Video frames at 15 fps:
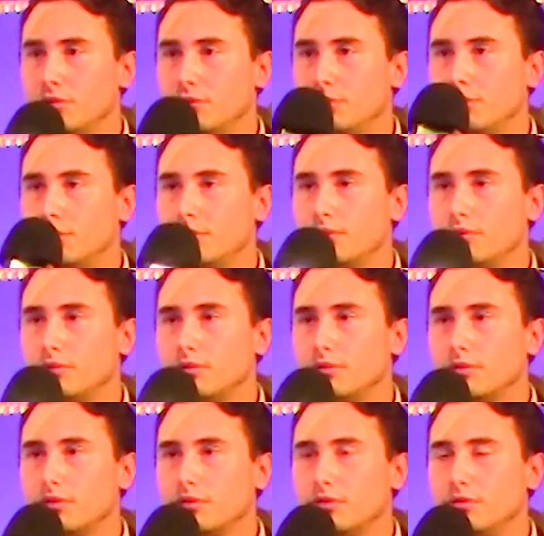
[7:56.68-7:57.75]
Dieu.
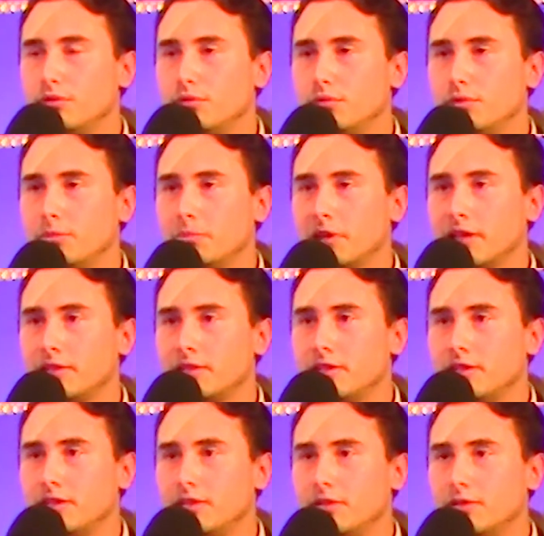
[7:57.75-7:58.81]
Dieu est
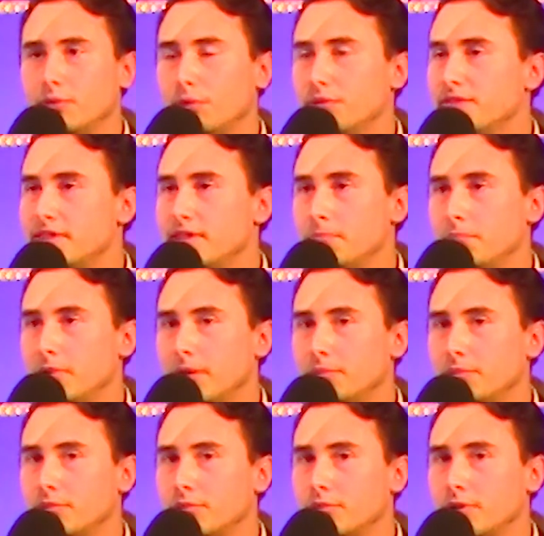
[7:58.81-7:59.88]
parti. On ne sait pas
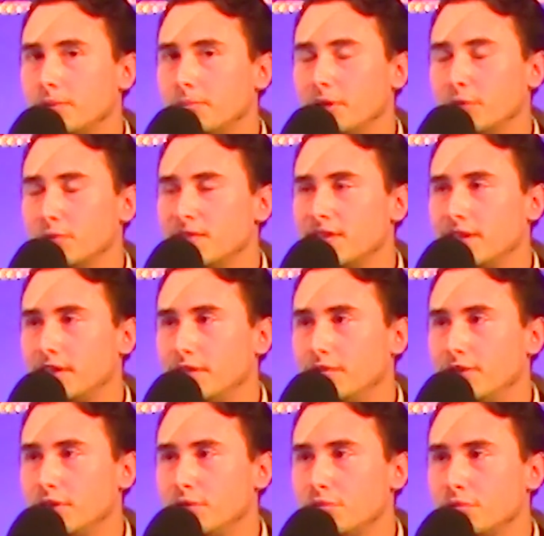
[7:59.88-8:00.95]
pourquoi, mais on sait
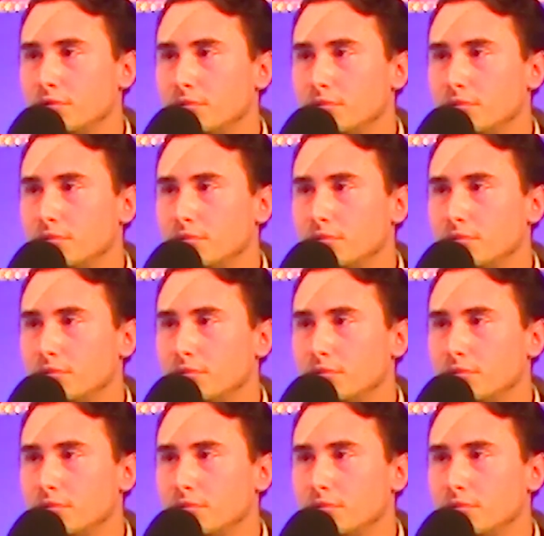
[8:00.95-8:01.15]
qu'il veille sur